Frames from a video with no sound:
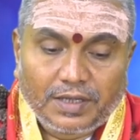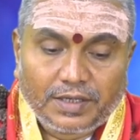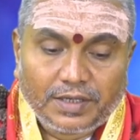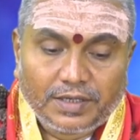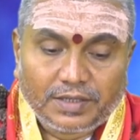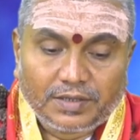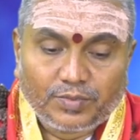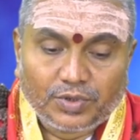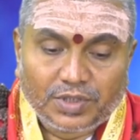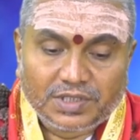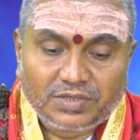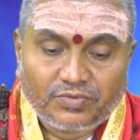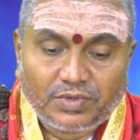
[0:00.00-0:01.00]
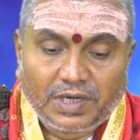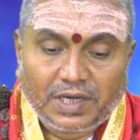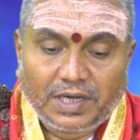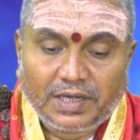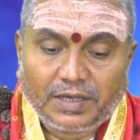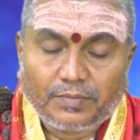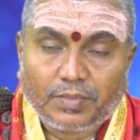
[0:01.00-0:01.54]
హరయేద్భుత
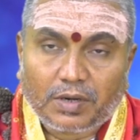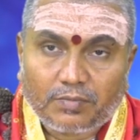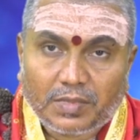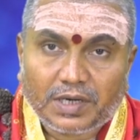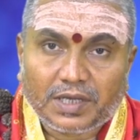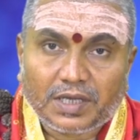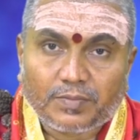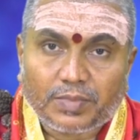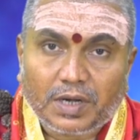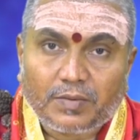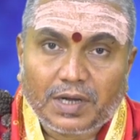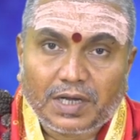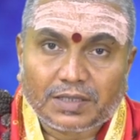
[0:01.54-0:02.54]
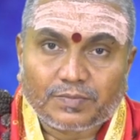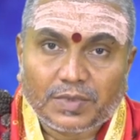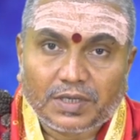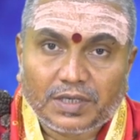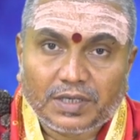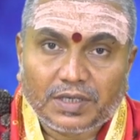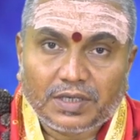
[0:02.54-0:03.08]
సింహాయ బ్రహ్మణే
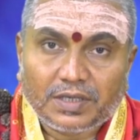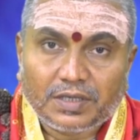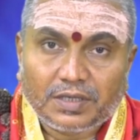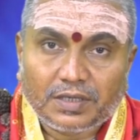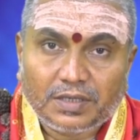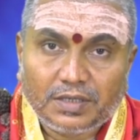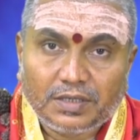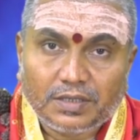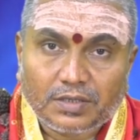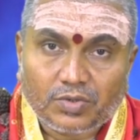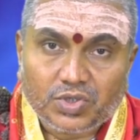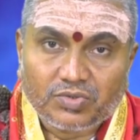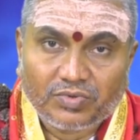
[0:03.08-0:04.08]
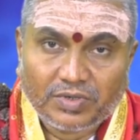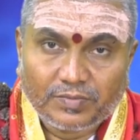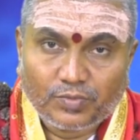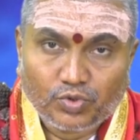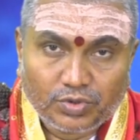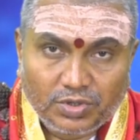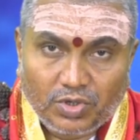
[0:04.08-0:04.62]
పరమాత్మనే ఈ
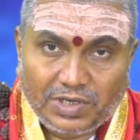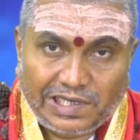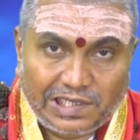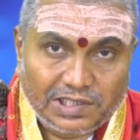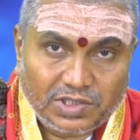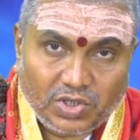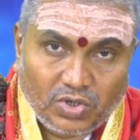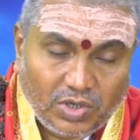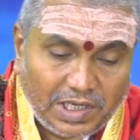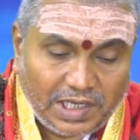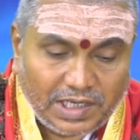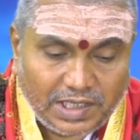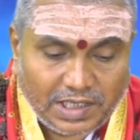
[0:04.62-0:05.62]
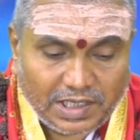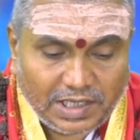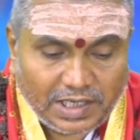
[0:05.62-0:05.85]
నృసింహమూర్తి యొక్క శ్లోకాన్ని